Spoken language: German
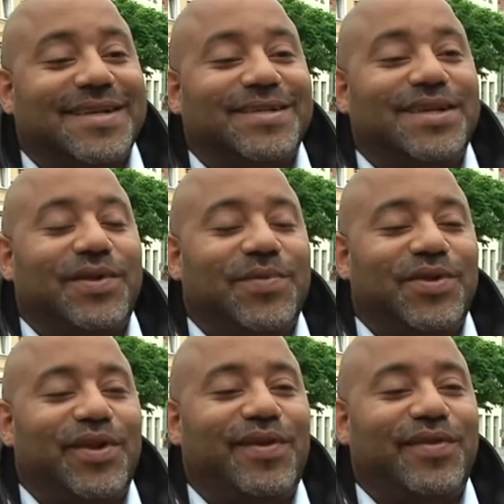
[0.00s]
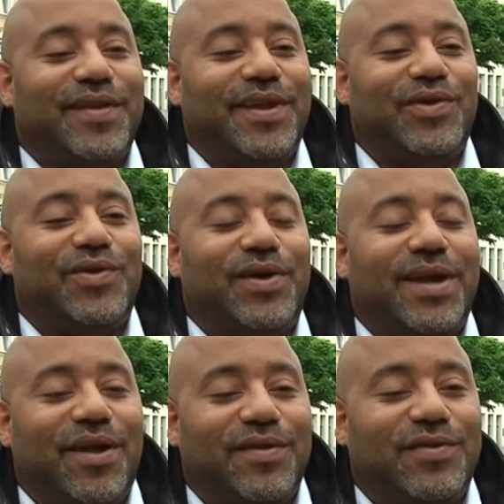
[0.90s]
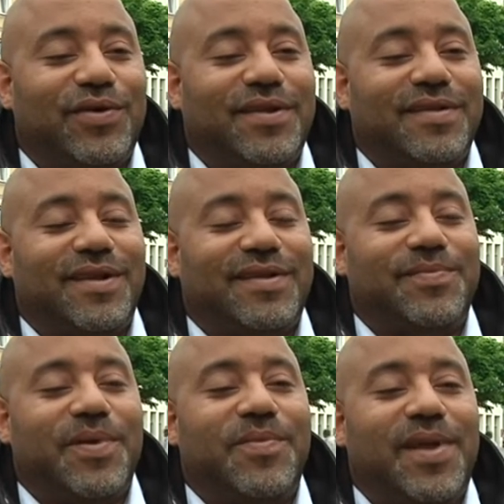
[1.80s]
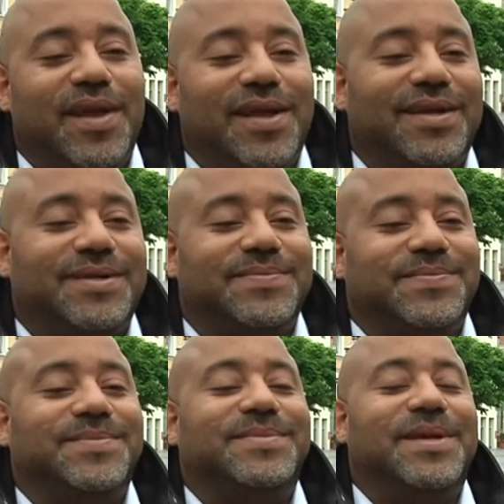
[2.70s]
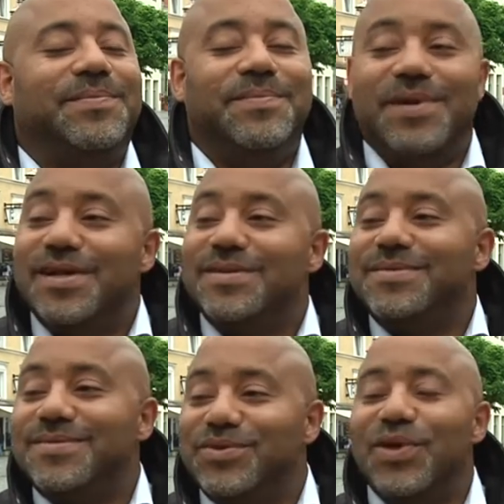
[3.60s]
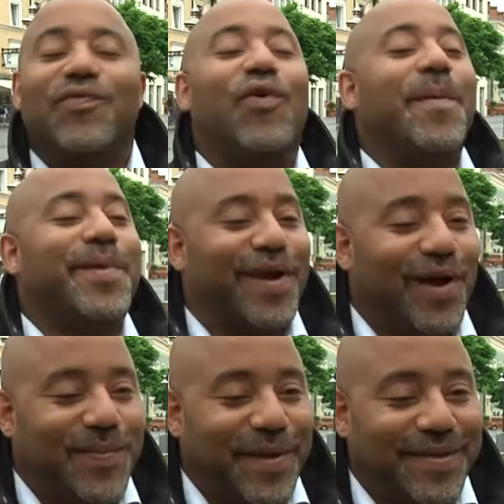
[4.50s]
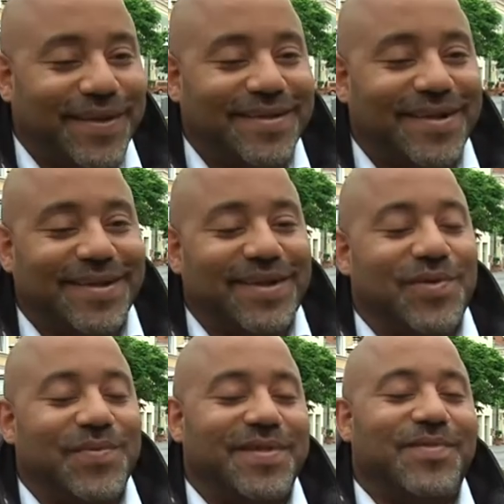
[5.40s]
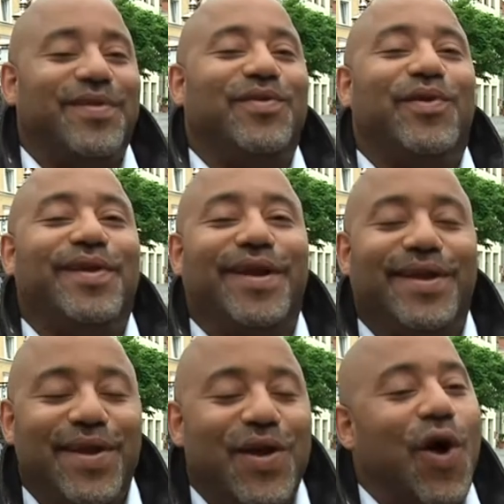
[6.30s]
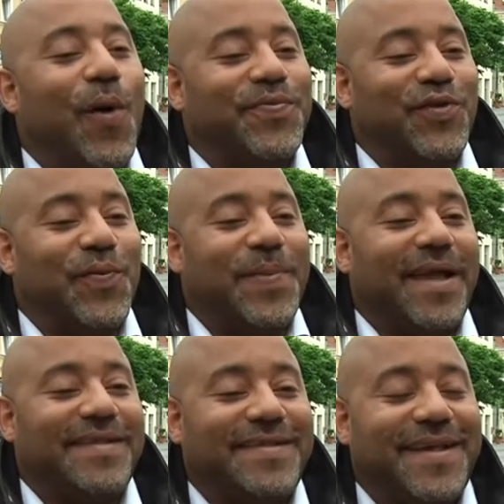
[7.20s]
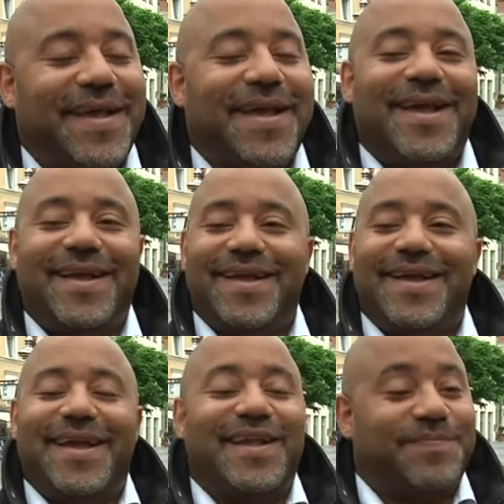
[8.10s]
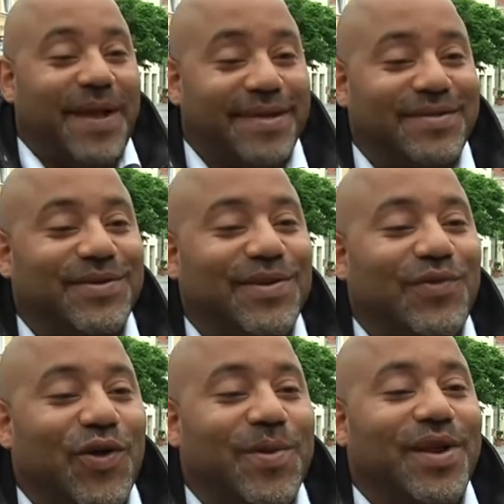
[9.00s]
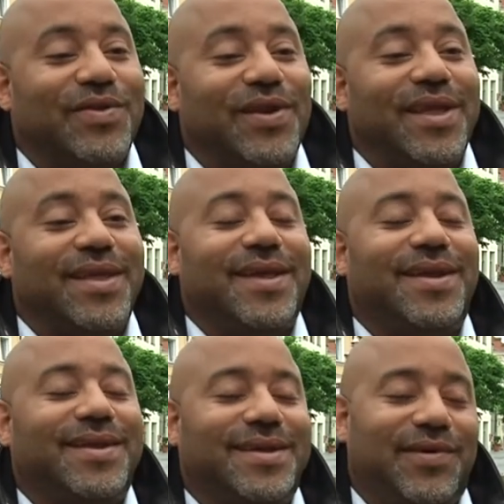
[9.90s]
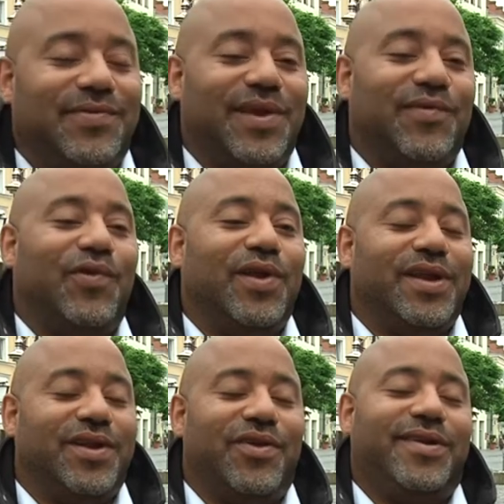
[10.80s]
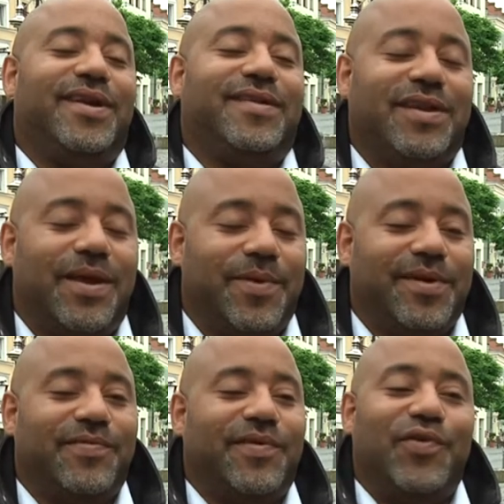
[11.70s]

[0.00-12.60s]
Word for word: Also ich habe natürlich schon das Trikot rausgeholt. Das liegt schon bei mir ähm, im oder vor dem Schrank besser gesagt, ich habe mir es nämlich schon angeschaut, ob es noch passt. Äh, es passt und ich freue mich natürlich äh, auf die Erfolge der deutschen Nationalmannschaft.